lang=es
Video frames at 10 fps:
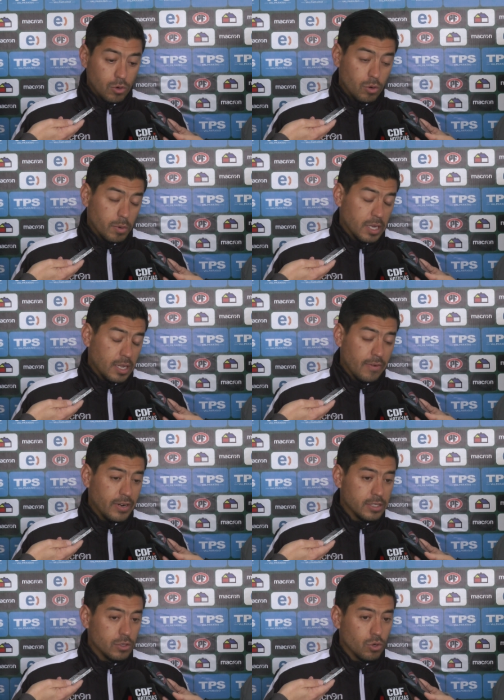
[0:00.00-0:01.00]
como en general
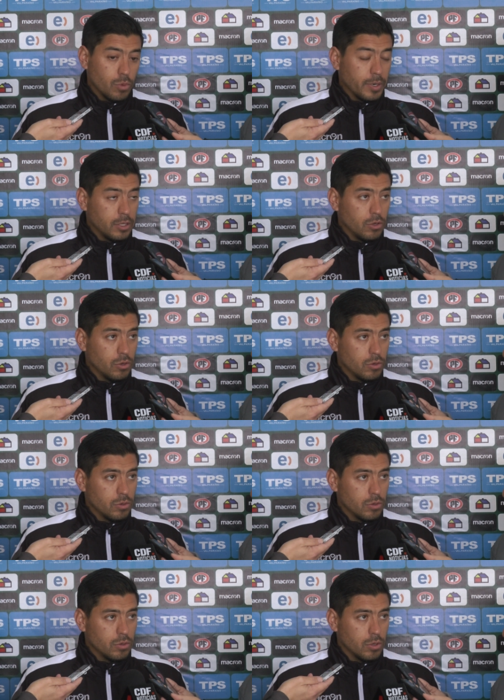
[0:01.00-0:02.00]
van a ser todos los partidos
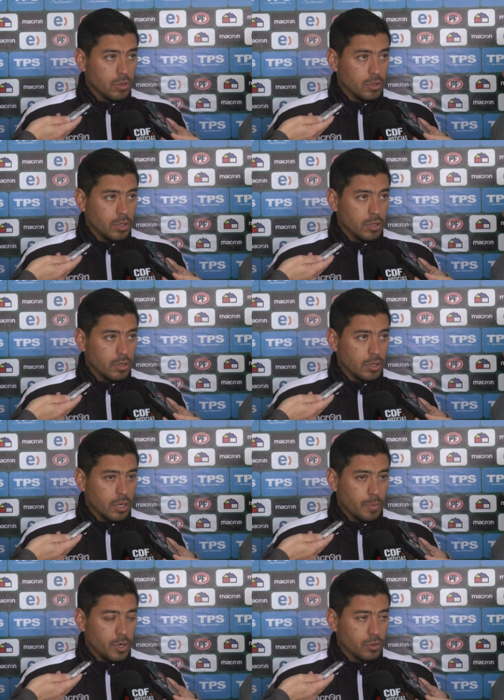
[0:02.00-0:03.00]
del de
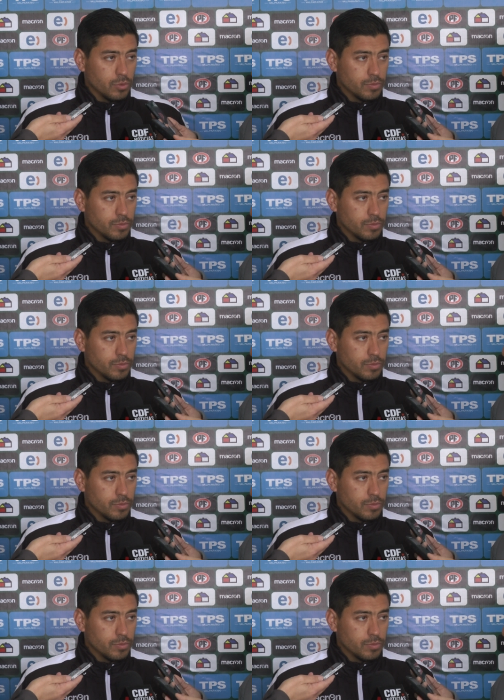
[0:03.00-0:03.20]
campeonato.